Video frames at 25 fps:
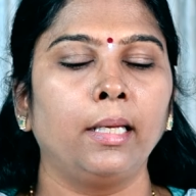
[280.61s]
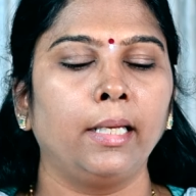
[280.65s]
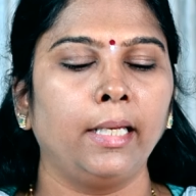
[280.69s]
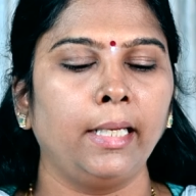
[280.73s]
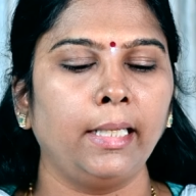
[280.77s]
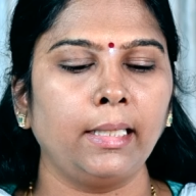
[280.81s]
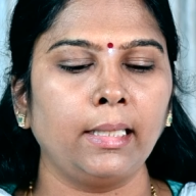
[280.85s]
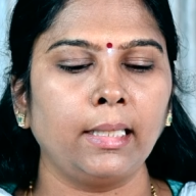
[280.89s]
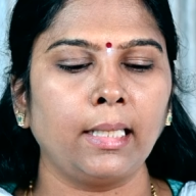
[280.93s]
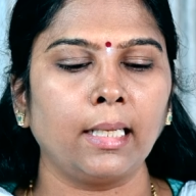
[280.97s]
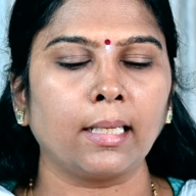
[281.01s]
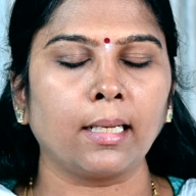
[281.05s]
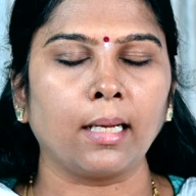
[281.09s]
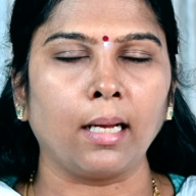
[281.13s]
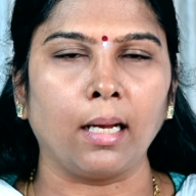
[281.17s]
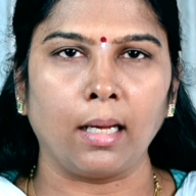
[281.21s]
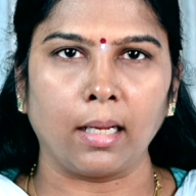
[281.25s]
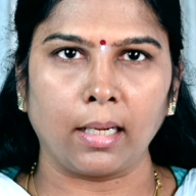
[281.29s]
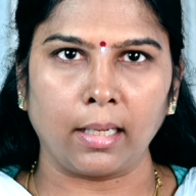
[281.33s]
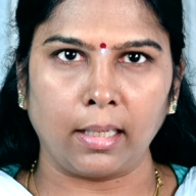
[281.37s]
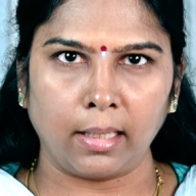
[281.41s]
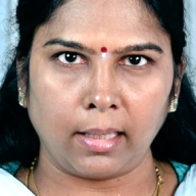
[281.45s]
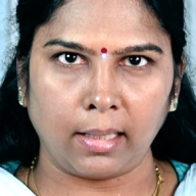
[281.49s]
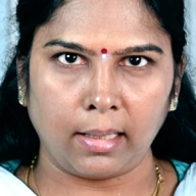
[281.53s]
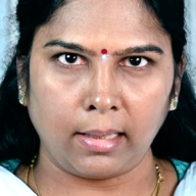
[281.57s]
இந்த
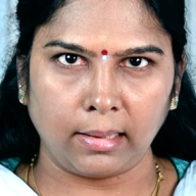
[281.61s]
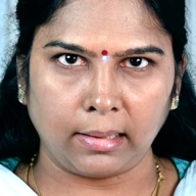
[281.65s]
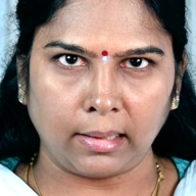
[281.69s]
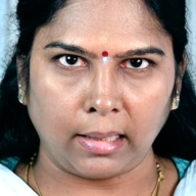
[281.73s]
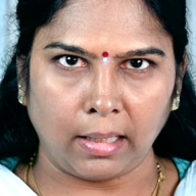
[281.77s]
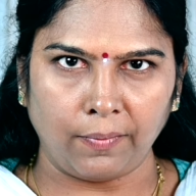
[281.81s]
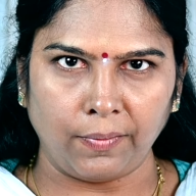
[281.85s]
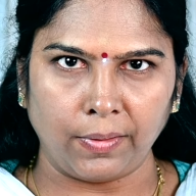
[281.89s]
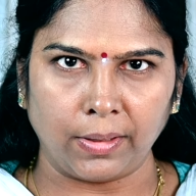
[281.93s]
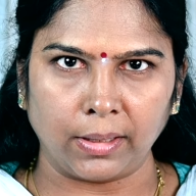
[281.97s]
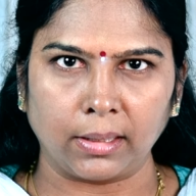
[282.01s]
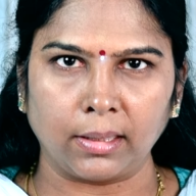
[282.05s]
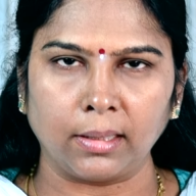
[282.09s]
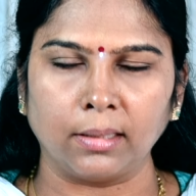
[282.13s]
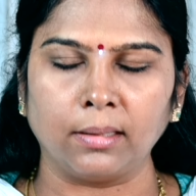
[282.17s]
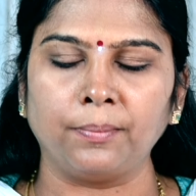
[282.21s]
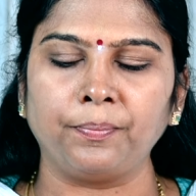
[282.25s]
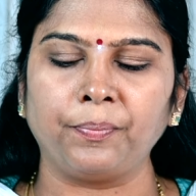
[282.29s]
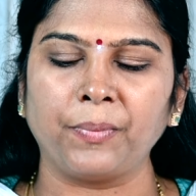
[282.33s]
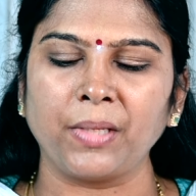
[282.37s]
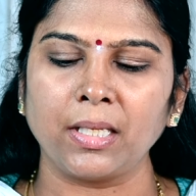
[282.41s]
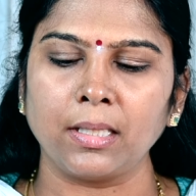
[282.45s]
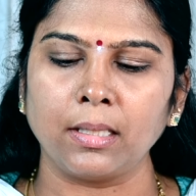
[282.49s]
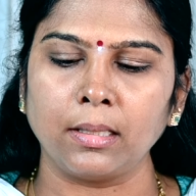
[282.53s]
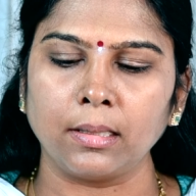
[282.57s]
காரணங்கள் தவிர்த்த
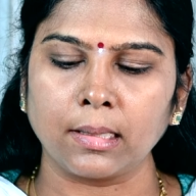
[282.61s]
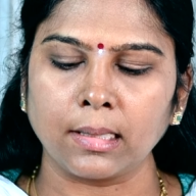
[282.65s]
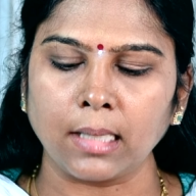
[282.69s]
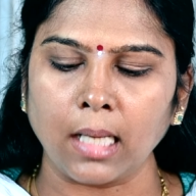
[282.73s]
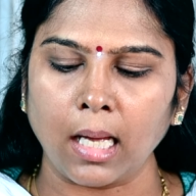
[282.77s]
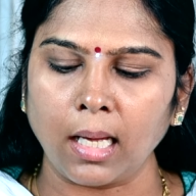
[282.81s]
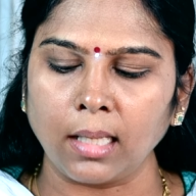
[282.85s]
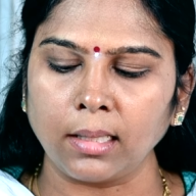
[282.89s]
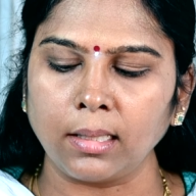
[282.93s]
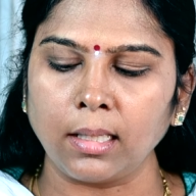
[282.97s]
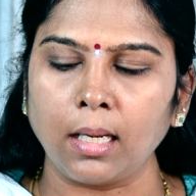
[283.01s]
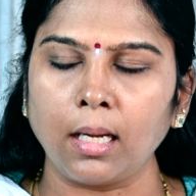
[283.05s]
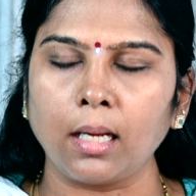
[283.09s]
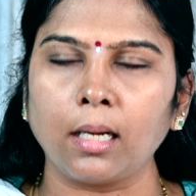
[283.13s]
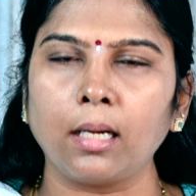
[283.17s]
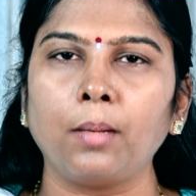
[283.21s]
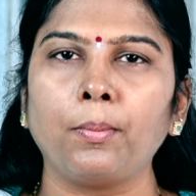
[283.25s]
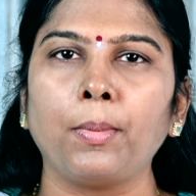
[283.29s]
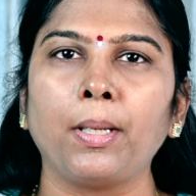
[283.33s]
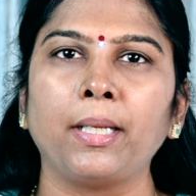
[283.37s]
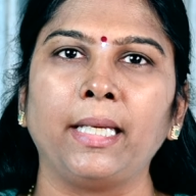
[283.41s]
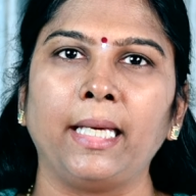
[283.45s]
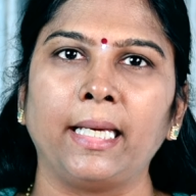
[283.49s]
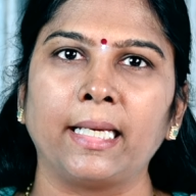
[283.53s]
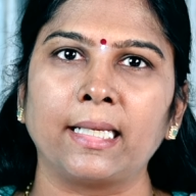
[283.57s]

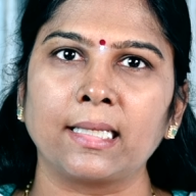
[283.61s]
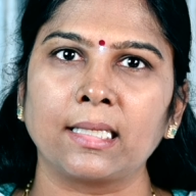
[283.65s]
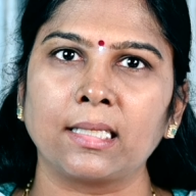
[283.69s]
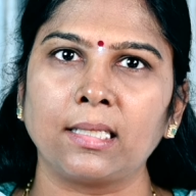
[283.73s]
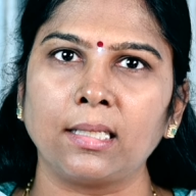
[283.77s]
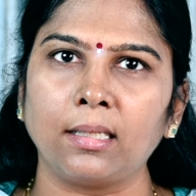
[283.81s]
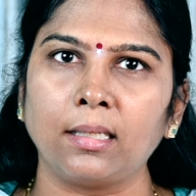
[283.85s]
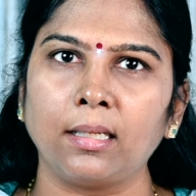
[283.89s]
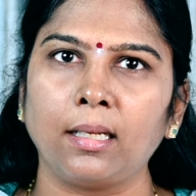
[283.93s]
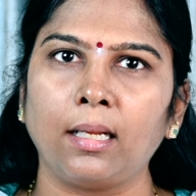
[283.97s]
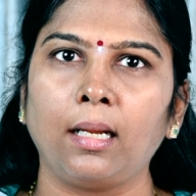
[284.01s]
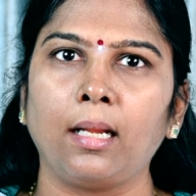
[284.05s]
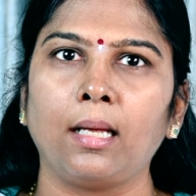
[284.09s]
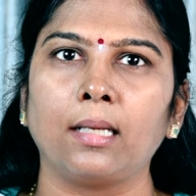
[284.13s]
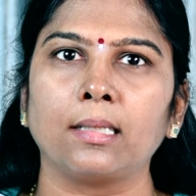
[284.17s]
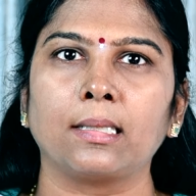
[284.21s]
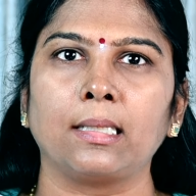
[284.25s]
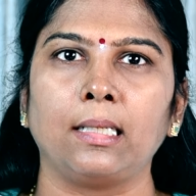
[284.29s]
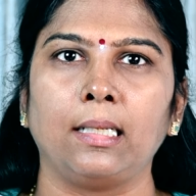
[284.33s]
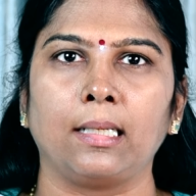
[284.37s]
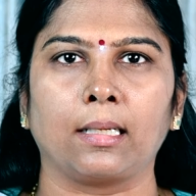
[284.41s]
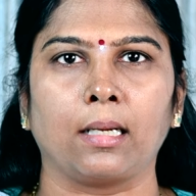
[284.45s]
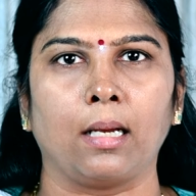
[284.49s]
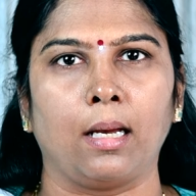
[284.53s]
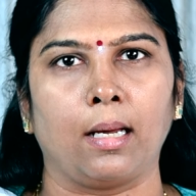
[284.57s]
சாதாரணமாக எக்ஸ்டர்னலாக
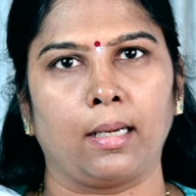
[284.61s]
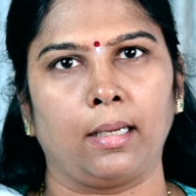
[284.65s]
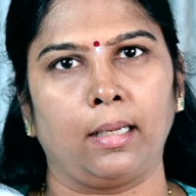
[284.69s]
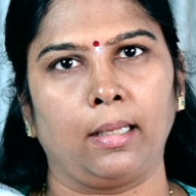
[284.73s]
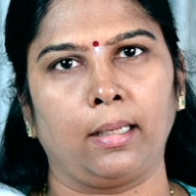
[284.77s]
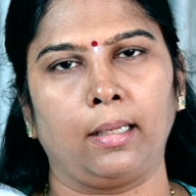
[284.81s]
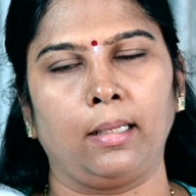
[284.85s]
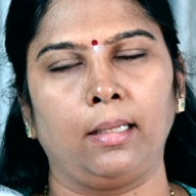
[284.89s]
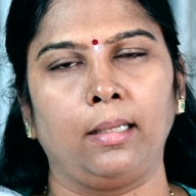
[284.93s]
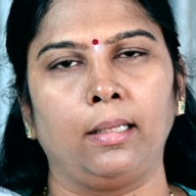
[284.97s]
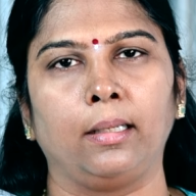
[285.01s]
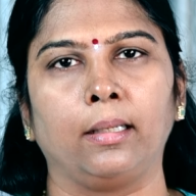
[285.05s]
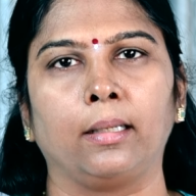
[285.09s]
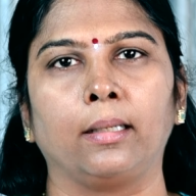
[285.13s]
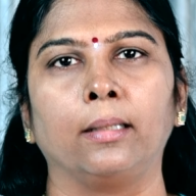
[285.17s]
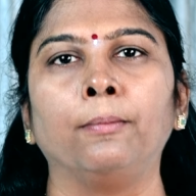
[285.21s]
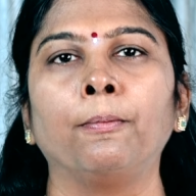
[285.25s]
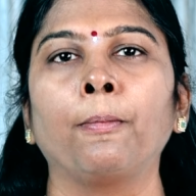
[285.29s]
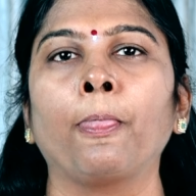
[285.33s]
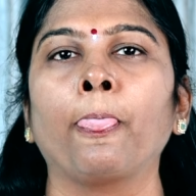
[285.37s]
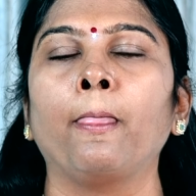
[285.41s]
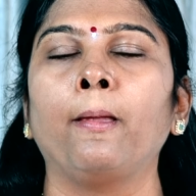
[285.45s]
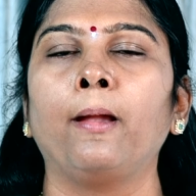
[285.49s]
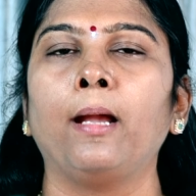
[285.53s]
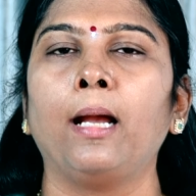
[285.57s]
சில காரணங்கள் இருக்குது
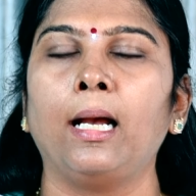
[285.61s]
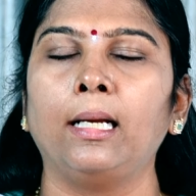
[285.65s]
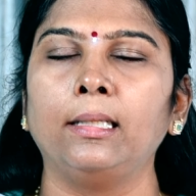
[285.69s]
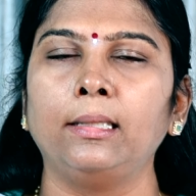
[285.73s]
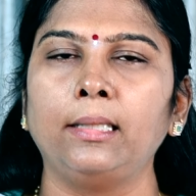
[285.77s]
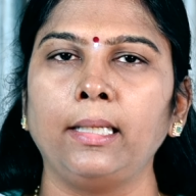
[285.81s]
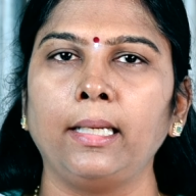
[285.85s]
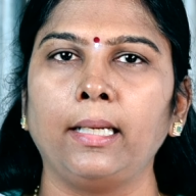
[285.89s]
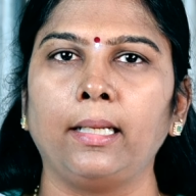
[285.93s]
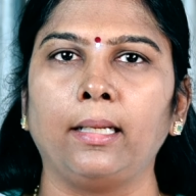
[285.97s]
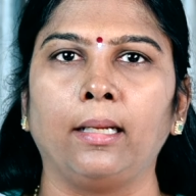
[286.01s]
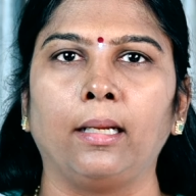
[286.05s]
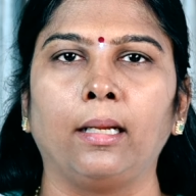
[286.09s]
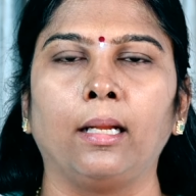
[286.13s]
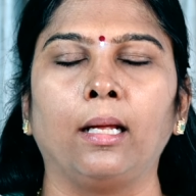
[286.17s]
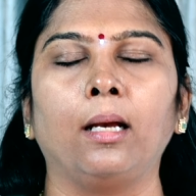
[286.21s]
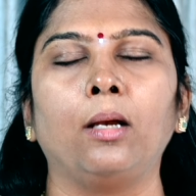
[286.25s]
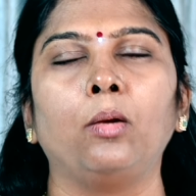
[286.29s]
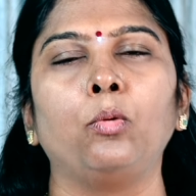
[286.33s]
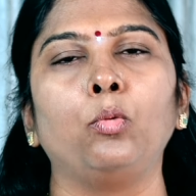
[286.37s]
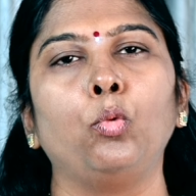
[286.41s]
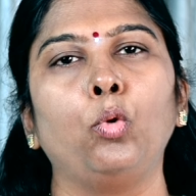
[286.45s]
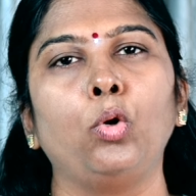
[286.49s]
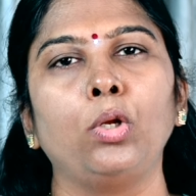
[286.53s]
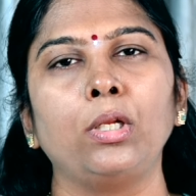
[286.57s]
அது என்னென்னா
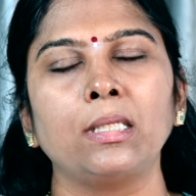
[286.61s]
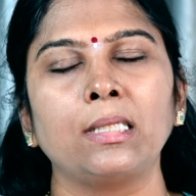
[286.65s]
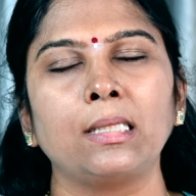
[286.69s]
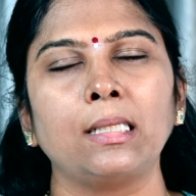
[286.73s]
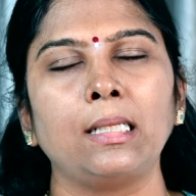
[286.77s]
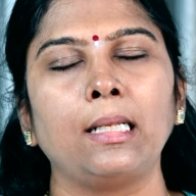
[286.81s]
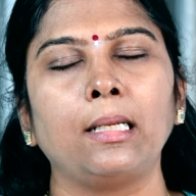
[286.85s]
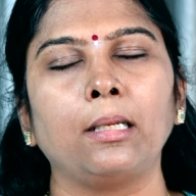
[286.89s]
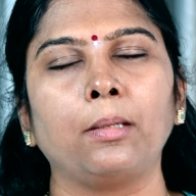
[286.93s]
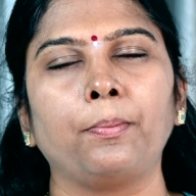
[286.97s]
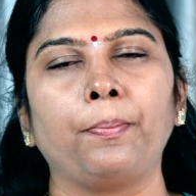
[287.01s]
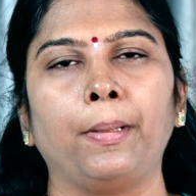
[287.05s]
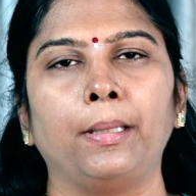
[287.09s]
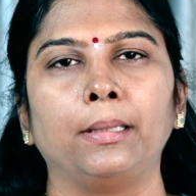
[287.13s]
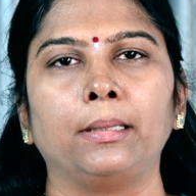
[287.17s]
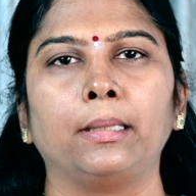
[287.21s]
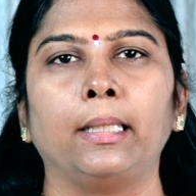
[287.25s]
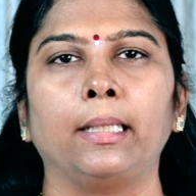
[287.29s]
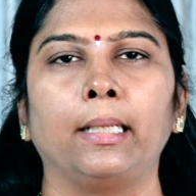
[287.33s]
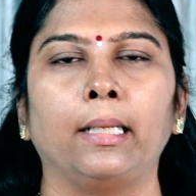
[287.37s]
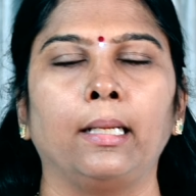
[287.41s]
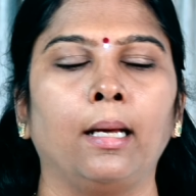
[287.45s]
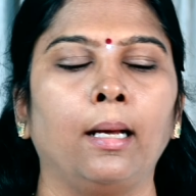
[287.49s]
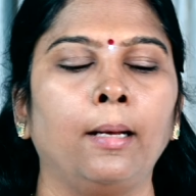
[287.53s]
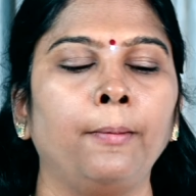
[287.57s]
ஒரு சிலருக்கு
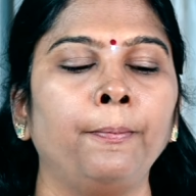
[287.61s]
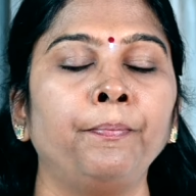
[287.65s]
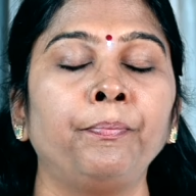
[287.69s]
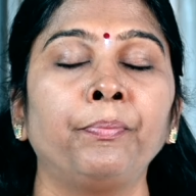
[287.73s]
பார்த்தீங்கன்னா